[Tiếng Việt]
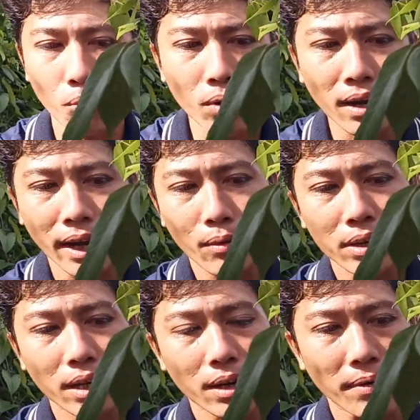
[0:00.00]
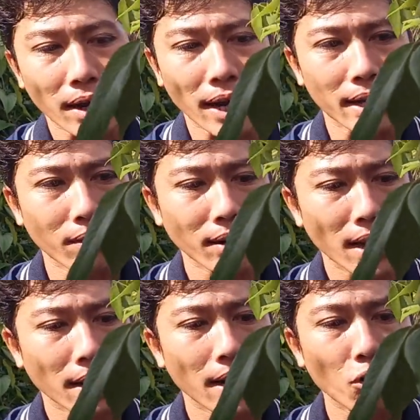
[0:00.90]
không quấn keo ở trên cái phần này cho nó
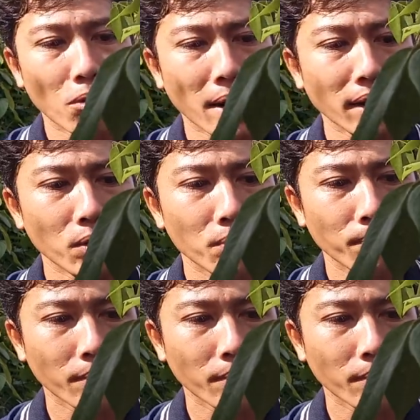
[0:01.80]
ra dễ thoải mái luôn